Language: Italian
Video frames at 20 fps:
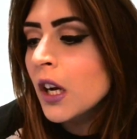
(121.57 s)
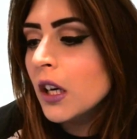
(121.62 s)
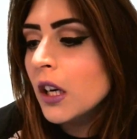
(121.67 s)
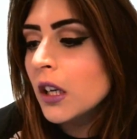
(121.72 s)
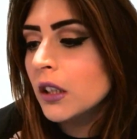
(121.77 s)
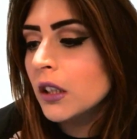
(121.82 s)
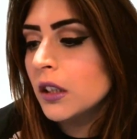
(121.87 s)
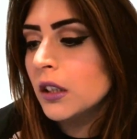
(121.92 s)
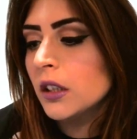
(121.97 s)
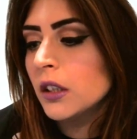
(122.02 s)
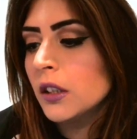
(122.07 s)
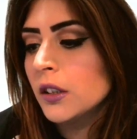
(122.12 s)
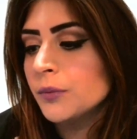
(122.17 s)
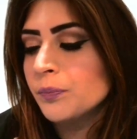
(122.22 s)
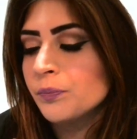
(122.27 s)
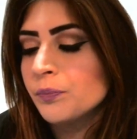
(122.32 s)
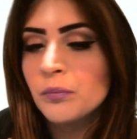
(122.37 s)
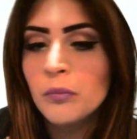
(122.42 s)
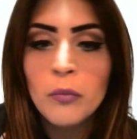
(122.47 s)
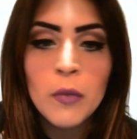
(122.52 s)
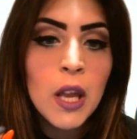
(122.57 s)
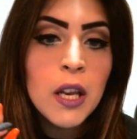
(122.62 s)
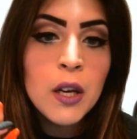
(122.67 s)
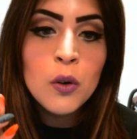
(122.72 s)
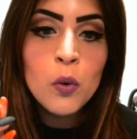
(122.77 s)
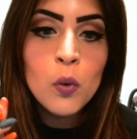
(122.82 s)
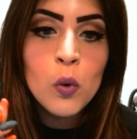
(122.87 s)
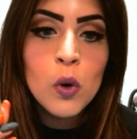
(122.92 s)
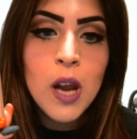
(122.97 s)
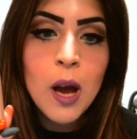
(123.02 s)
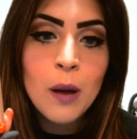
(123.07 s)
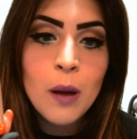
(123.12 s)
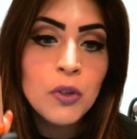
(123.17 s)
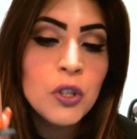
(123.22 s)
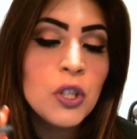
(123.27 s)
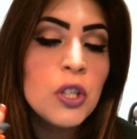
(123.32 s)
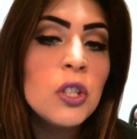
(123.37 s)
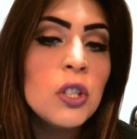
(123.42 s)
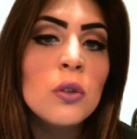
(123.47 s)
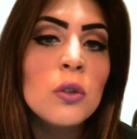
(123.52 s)
Uh, nulla,
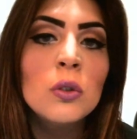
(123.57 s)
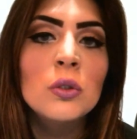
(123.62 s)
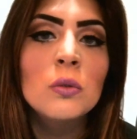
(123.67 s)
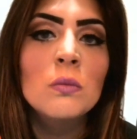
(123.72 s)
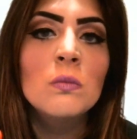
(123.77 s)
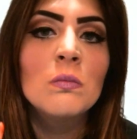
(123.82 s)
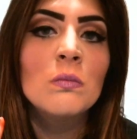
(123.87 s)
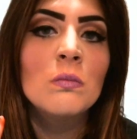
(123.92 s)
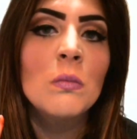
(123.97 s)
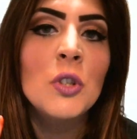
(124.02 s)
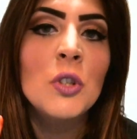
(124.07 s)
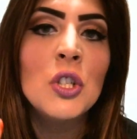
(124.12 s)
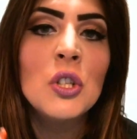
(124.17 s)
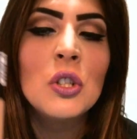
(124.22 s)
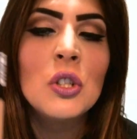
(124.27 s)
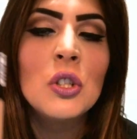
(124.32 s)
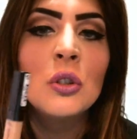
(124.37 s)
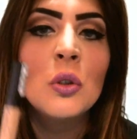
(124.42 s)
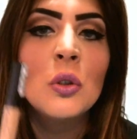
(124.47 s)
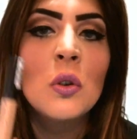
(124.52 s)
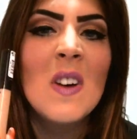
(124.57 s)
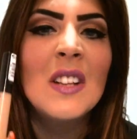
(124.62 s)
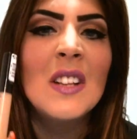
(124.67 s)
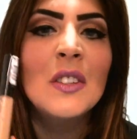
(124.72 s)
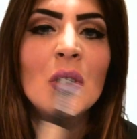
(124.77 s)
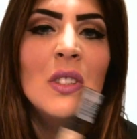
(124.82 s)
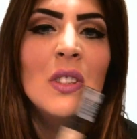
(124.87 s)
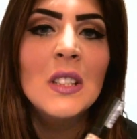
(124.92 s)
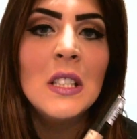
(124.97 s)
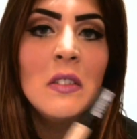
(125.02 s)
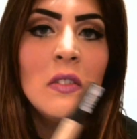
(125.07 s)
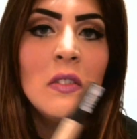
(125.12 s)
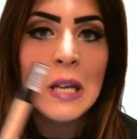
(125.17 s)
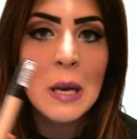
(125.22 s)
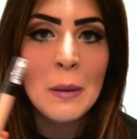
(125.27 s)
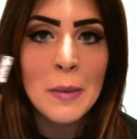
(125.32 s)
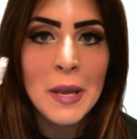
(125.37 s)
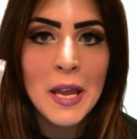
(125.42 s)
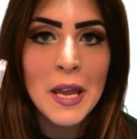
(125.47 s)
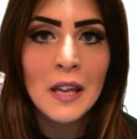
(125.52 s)
mi ci, sono, mi ci sto trovando
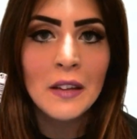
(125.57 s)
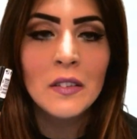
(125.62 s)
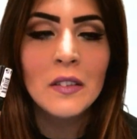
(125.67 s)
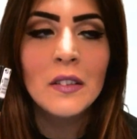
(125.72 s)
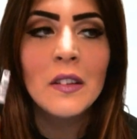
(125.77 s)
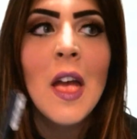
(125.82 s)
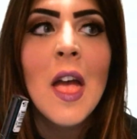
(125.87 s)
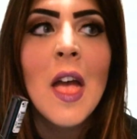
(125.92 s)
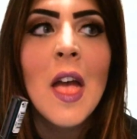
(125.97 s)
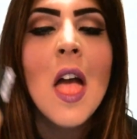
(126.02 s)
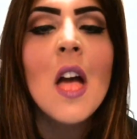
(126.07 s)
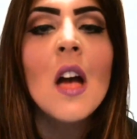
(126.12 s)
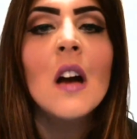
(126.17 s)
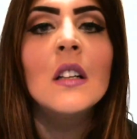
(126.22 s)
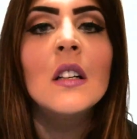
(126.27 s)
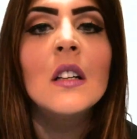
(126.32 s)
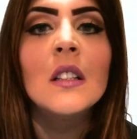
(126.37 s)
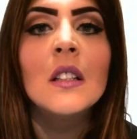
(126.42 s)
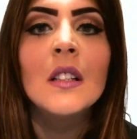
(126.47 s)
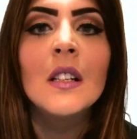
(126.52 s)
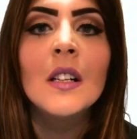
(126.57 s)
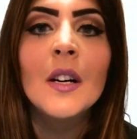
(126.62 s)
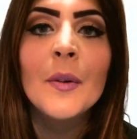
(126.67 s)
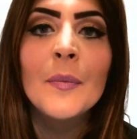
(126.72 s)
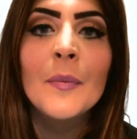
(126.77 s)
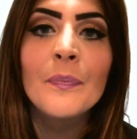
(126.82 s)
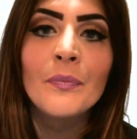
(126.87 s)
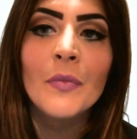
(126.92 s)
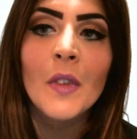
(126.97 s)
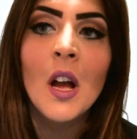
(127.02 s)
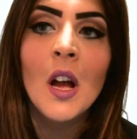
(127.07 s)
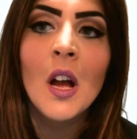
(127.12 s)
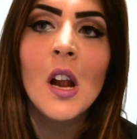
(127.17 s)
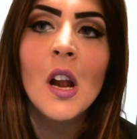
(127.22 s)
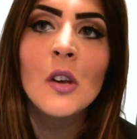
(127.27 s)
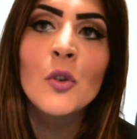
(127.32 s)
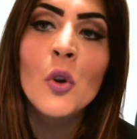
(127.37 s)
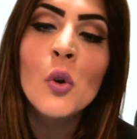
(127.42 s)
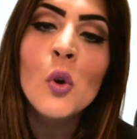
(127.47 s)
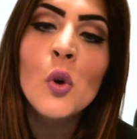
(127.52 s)
divinamente, uh,
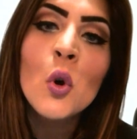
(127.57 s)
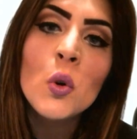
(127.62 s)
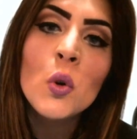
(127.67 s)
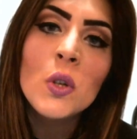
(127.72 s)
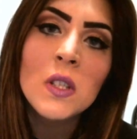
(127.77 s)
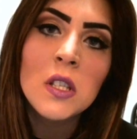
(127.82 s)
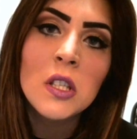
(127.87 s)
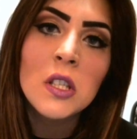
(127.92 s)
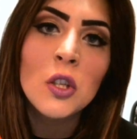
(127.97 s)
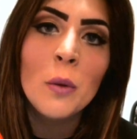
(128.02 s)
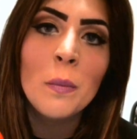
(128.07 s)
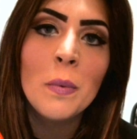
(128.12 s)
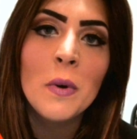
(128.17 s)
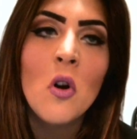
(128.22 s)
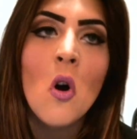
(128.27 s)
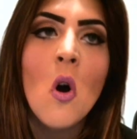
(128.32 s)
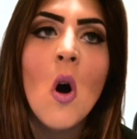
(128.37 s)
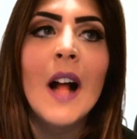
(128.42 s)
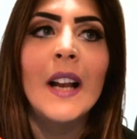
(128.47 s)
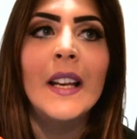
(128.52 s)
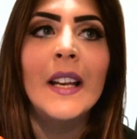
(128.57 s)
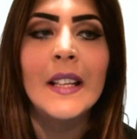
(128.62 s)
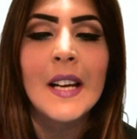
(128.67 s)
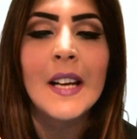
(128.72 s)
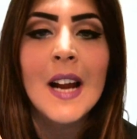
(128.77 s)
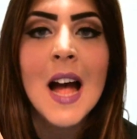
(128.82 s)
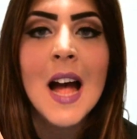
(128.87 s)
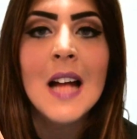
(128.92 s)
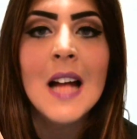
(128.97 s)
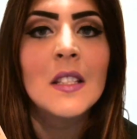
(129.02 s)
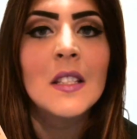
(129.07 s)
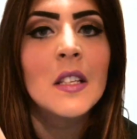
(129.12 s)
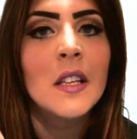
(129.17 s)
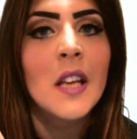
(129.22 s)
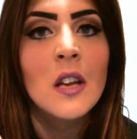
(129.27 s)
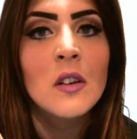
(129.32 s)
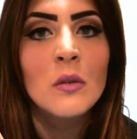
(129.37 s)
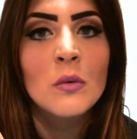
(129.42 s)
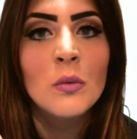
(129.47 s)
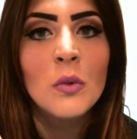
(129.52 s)
non lo consiglio però alle ragazze che
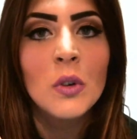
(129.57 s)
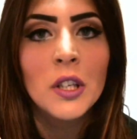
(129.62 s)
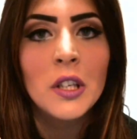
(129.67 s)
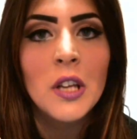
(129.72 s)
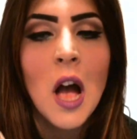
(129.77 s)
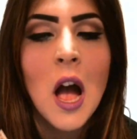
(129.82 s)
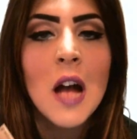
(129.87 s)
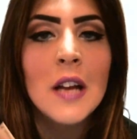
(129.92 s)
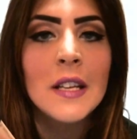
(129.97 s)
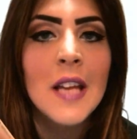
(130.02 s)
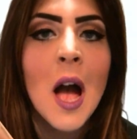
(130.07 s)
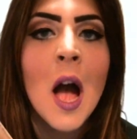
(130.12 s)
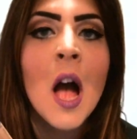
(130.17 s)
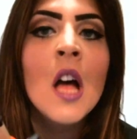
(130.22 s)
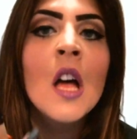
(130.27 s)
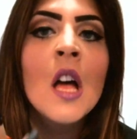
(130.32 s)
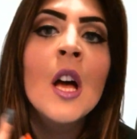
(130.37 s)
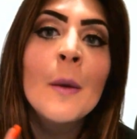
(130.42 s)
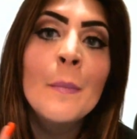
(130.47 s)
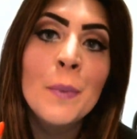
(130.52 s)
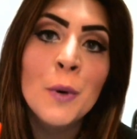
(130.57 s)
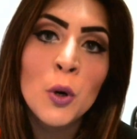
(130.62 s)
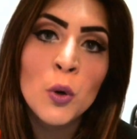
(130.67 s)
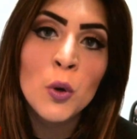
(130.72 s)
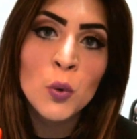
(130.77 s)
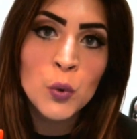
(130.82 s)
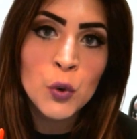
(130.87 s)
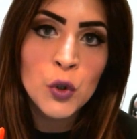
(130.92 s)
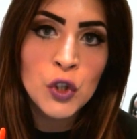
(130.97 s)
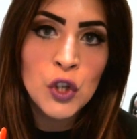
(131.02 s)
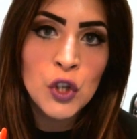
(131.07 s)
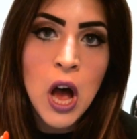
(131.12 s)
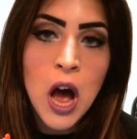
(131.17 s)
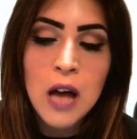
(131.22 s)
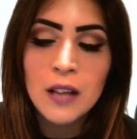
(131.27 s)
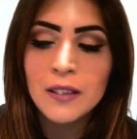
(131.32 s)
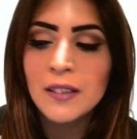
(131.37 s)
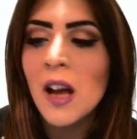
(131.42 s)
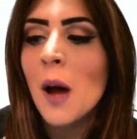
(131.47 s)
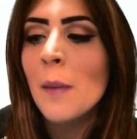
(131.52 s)
hanno un'occhiaia
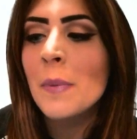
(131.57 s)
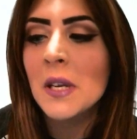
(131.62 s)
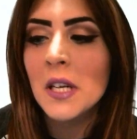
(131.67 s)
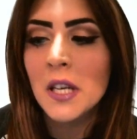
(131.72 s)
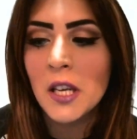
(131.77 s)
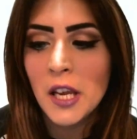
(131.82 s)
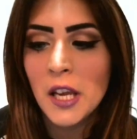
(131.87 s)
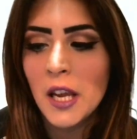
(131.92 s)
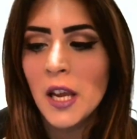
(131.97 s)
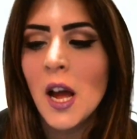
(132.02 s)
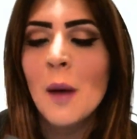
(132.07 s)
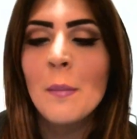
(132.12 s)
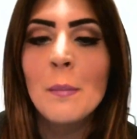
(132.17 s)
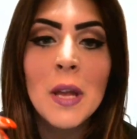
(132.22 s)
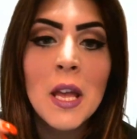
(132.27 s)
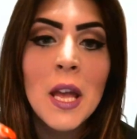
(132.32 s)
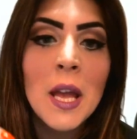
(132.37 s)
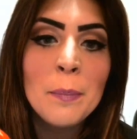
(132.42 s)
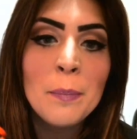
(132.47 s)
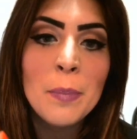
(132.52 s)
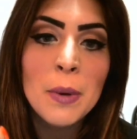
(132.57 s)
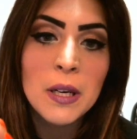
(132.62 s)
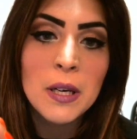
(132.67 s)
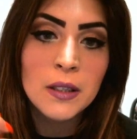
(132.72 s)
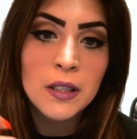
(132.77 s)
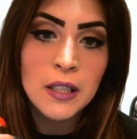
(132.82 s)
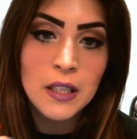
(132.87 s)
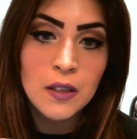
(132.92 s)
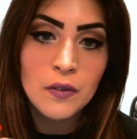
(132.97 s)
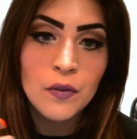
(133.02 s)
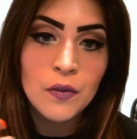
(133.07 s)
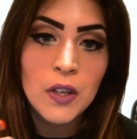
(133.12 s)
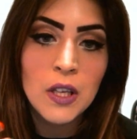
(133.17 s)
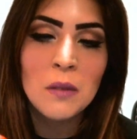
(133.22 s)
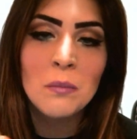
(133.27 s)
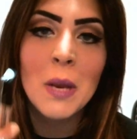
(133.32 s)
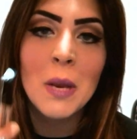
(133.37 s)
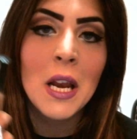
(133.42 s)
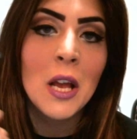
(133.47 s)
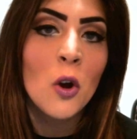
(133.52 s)
pronunciata perché a me per
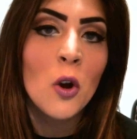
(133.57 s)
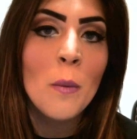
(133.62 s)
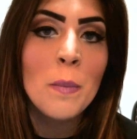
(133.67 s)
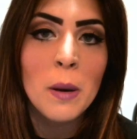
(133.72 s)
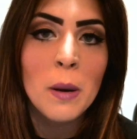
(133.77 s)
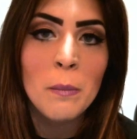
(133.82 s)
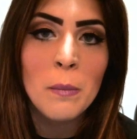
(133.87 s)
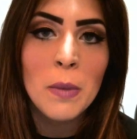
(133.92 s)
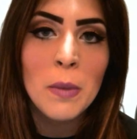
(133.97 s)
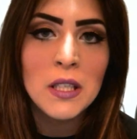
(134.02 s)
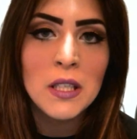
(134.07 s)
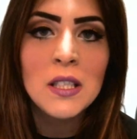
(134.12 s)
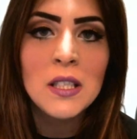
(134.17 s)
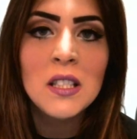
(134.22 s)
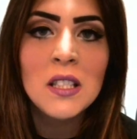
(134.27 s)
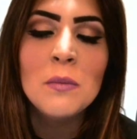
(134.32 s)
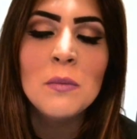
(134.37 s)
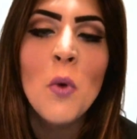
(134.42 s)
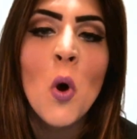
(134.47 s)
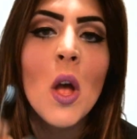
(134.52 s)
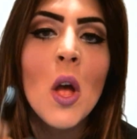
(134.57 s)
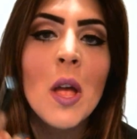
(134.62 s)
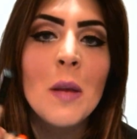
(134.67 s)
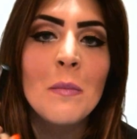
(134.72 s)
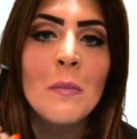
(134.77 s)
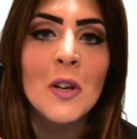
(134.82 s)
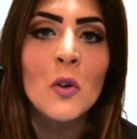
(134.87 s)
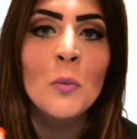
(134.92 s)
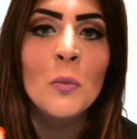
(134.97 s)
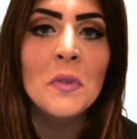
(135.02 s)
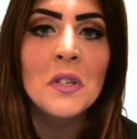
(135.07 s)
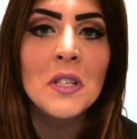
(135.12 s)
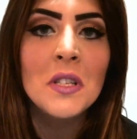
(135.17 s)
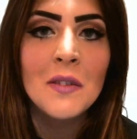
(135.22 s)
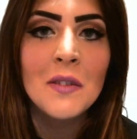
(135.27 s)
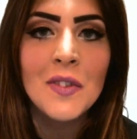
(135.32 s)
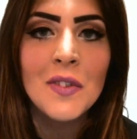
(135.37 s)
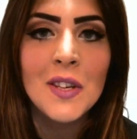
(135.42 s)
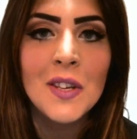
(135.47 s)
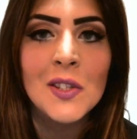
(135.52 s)
dirvi me le copre benissimo e mi illumina
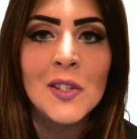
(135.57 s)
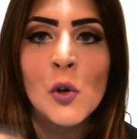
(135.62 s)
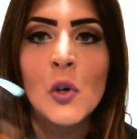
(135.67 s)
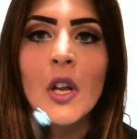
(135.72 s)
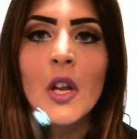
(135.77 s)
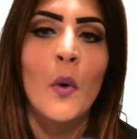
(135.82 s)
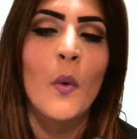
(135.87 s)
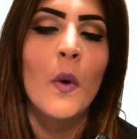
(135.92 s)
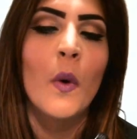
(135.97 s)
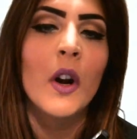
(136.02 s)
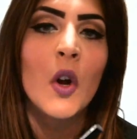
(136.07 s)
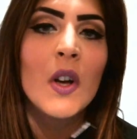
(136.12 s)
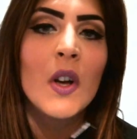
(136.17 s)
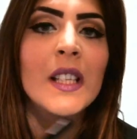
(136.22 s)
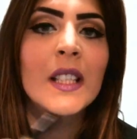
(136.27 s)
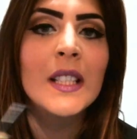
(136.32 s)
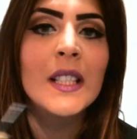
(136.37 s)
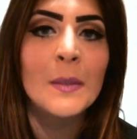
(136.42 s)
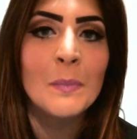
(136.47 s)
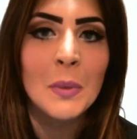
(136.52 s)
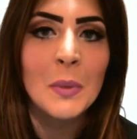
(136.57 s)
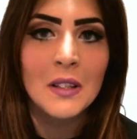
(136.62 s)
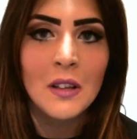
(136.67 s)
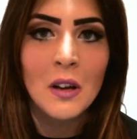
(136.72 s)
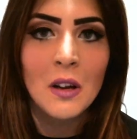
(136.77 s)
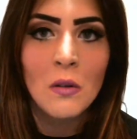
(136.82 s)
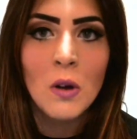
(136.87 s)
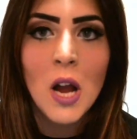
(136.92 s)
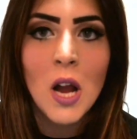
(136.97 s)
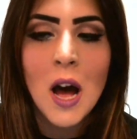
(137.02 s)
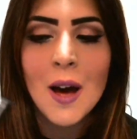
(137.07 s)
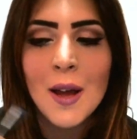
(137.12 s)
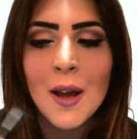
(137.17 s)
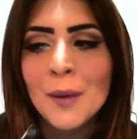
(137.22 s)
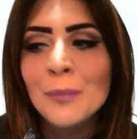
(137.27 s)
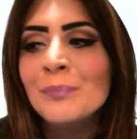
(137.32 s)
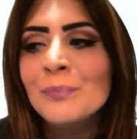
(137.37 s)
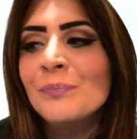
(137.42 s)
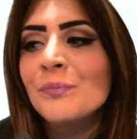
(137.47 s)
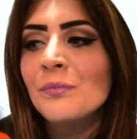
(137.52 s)
il viso che è un qualcosa di
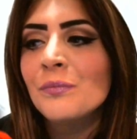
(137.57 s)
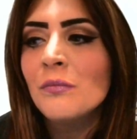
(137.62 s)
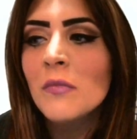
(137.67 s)
spettacolare